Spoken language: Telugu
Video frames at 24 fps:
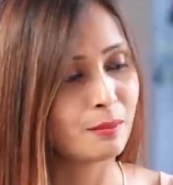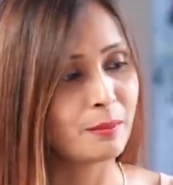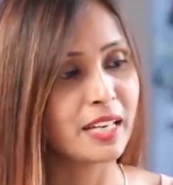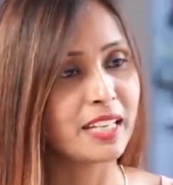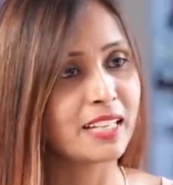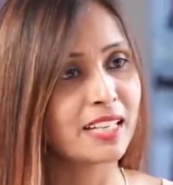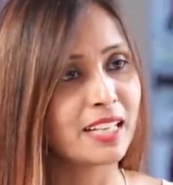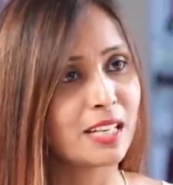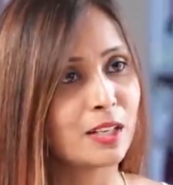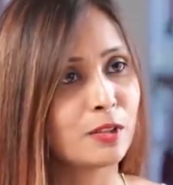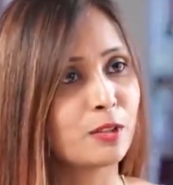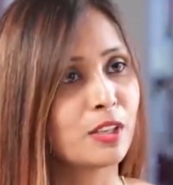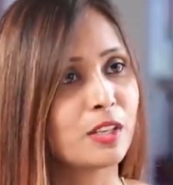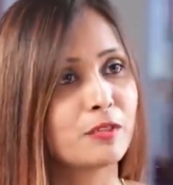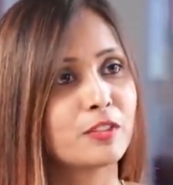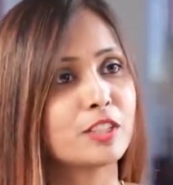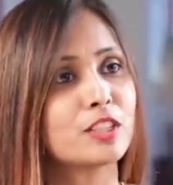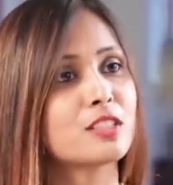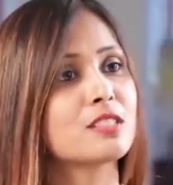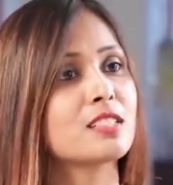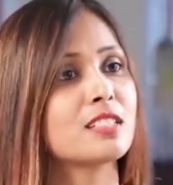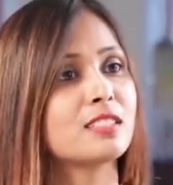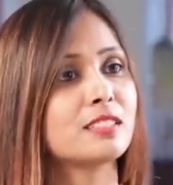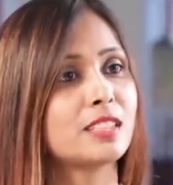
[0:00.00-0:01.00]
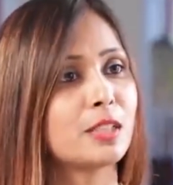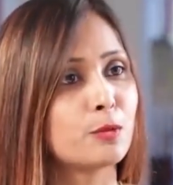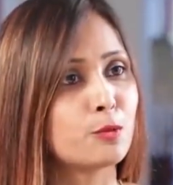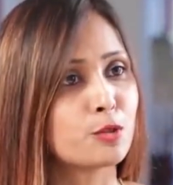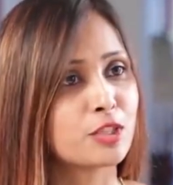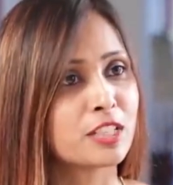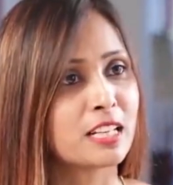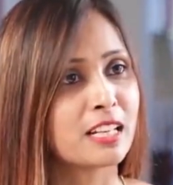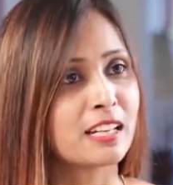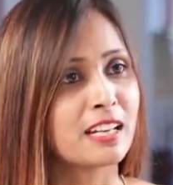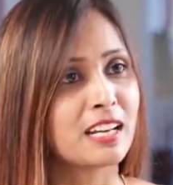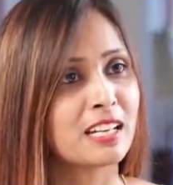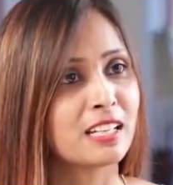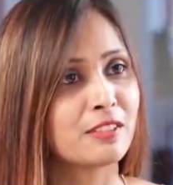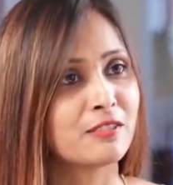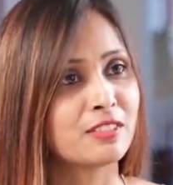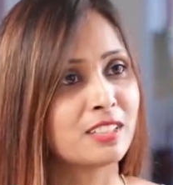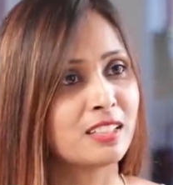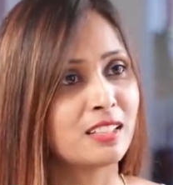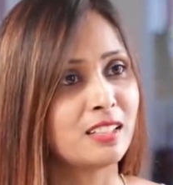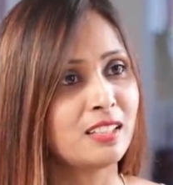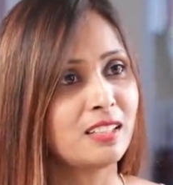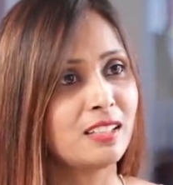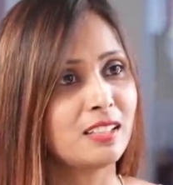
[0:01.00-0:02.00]
మీడియాలోనే వర్క్ చేసే ఉషా
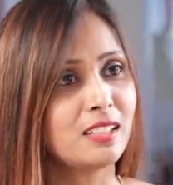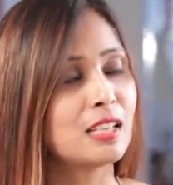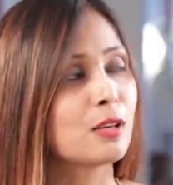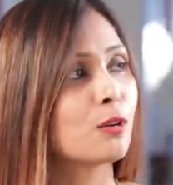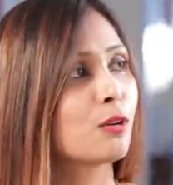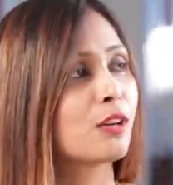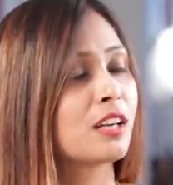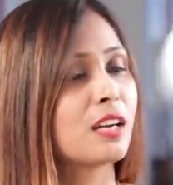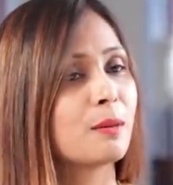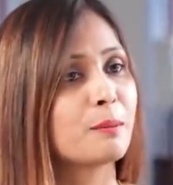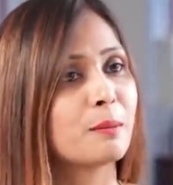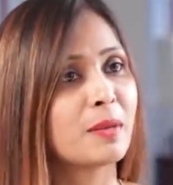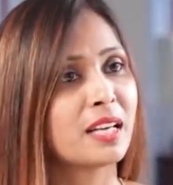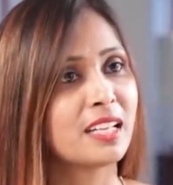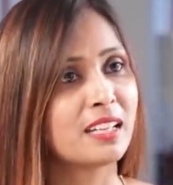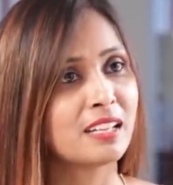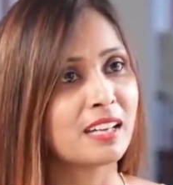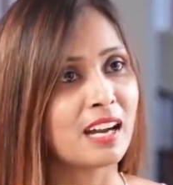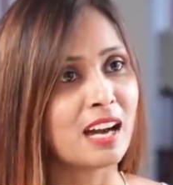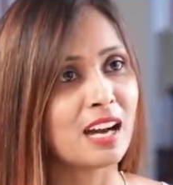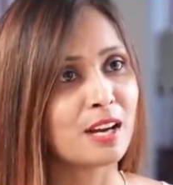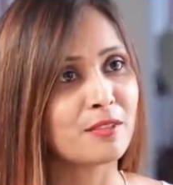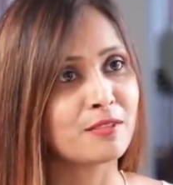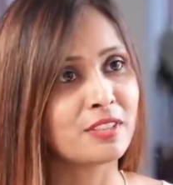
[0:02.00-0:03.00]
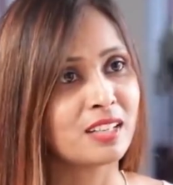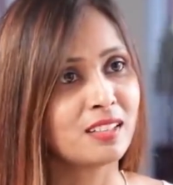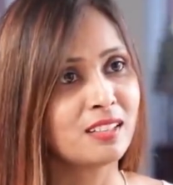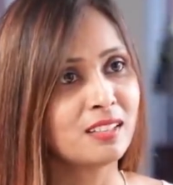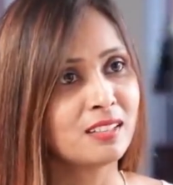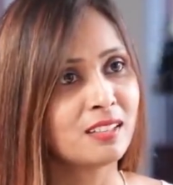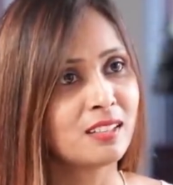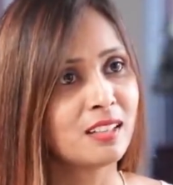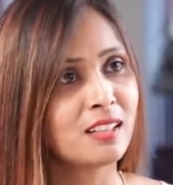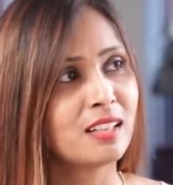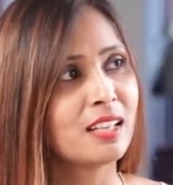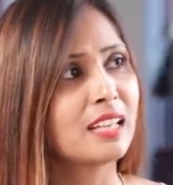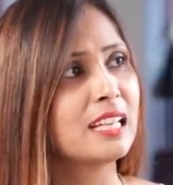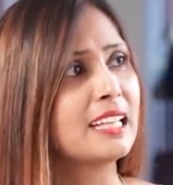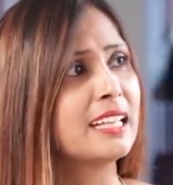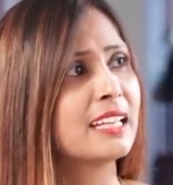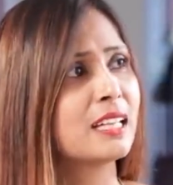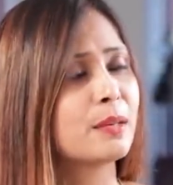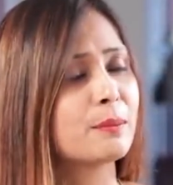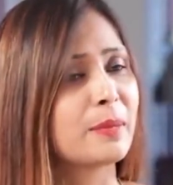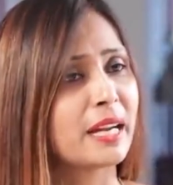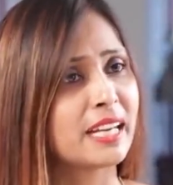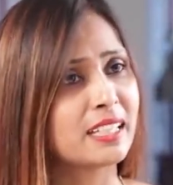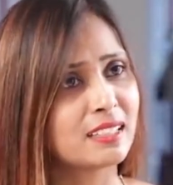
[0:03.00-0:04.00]
కానివ్వండి ఇంకొక అమ్మాయి కావ్య
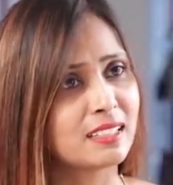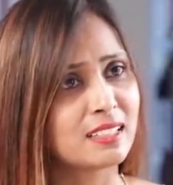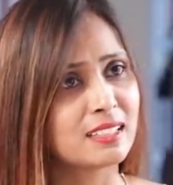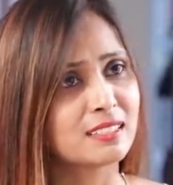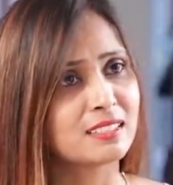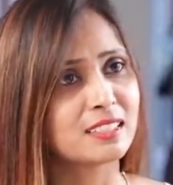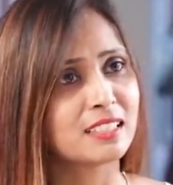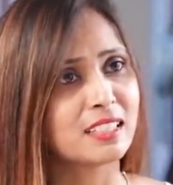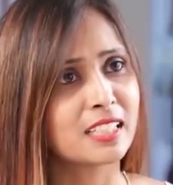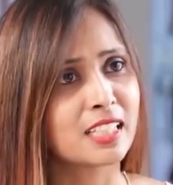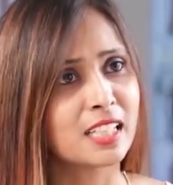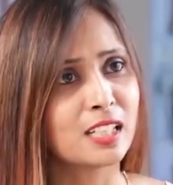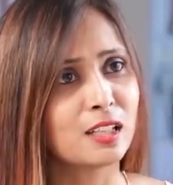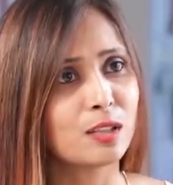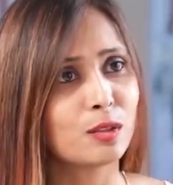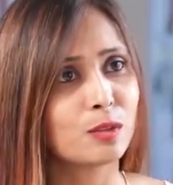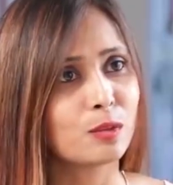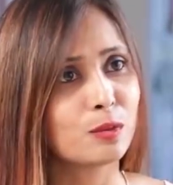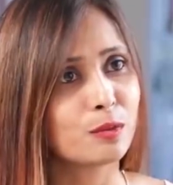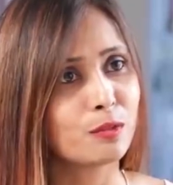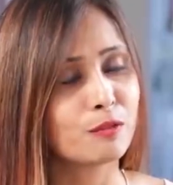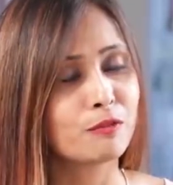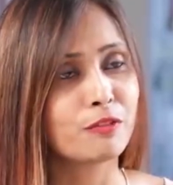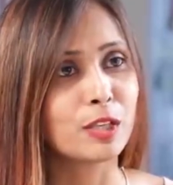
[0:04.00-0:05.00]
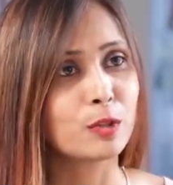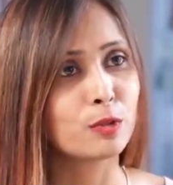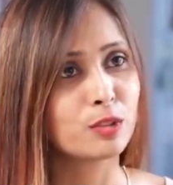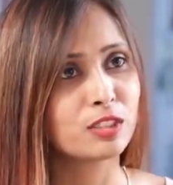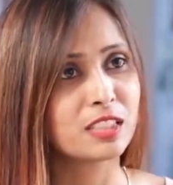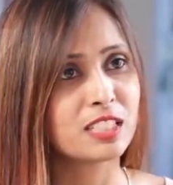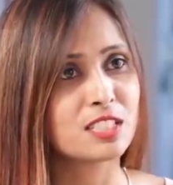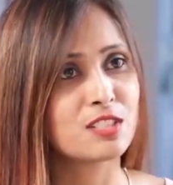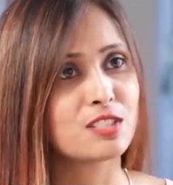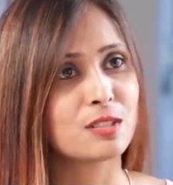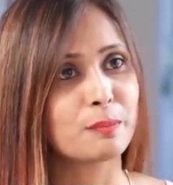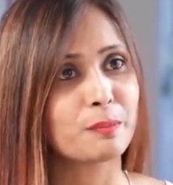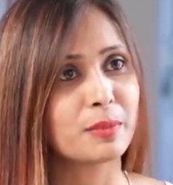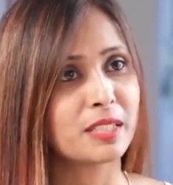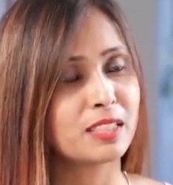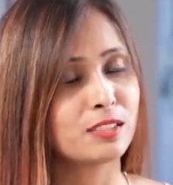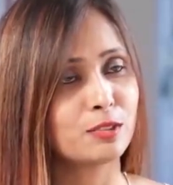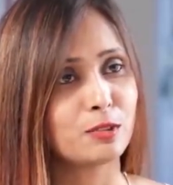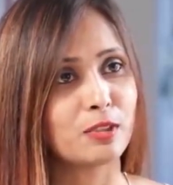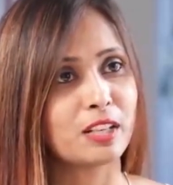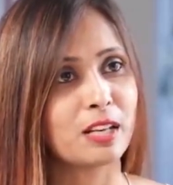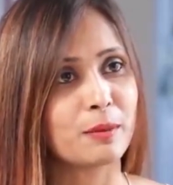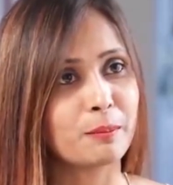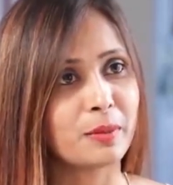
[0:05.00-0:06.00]
ఇంకా బయట నా సర్కిల్లో వినోద్ అని
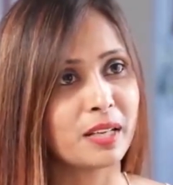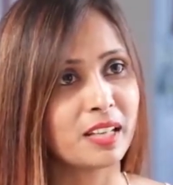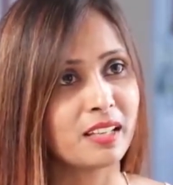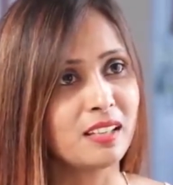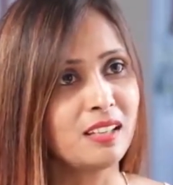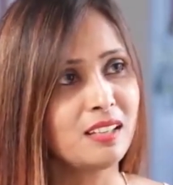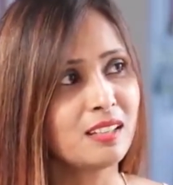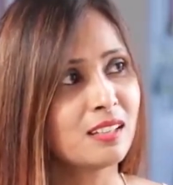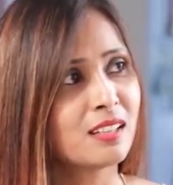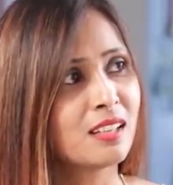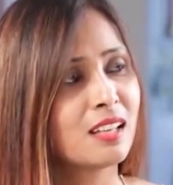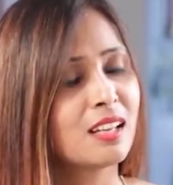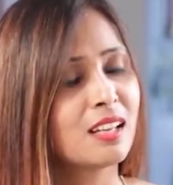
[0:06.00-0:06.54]
చెప్పేసి ఒక అబ్బాయి